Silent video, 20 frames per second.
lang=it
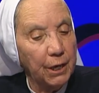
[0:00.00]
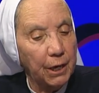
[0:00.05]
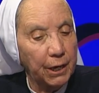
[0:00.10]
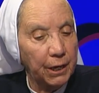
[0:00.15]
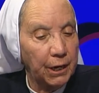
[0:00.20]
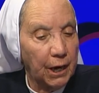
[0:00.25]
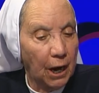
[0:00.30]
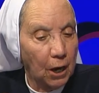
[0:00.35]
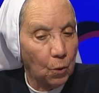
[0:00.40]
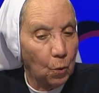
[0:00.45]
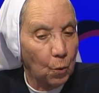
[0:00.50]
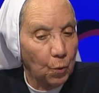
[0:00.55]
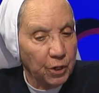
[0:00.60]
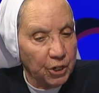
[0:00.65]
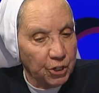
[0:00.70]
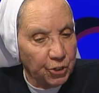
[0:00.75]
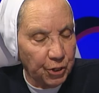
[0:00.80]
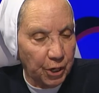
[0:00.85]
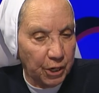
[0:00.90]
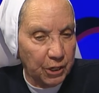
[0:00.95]
in alcuni
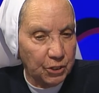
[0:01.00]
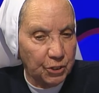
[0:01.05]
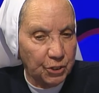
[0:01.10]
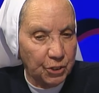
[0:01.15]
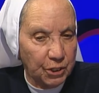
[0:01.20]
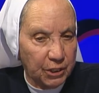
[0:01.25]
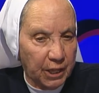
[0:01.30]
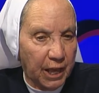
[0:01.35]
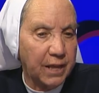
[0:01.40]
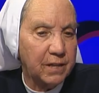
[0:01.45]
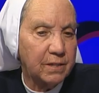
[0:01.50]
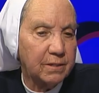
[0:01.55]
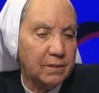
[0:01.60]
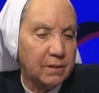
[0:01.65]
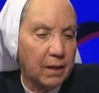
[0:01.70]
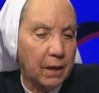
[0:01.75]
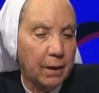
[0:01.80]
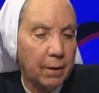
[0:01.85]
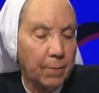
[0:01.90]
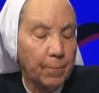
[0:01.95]
c'è
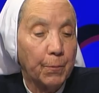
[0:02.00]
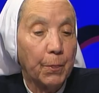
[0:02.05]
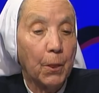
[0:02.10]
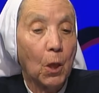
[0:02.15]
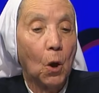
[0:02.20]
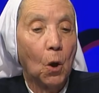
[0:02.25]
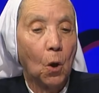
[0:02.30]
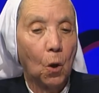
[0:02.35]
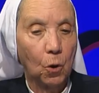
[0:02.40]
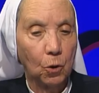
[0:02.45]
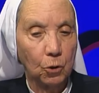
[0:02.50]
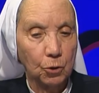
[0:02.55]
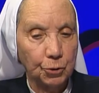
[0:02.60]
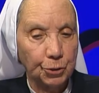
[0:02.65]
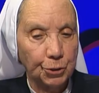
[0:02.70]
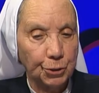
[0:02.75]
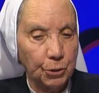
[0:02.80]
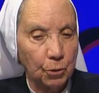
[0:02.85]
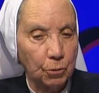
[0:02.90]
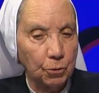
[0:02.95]
resistenza o,
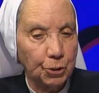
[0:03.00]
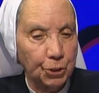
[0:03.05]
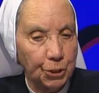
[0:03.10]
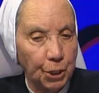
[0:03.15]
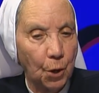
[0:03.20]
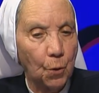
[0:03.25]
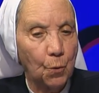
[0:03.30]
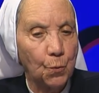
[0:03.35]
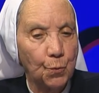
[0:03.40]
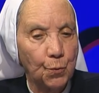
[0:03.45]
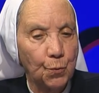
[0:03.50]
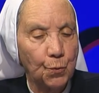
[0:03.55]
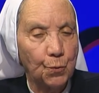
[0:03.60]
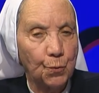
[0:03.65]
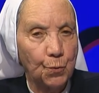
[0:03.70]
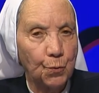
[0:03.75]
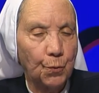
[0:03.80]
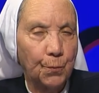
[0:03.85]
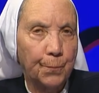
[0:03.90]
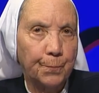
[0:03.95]
o c'è
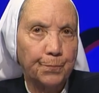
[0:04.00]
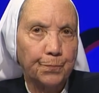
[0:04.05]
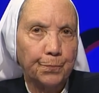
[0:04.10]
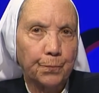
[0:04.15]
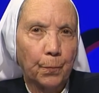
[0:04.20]
un,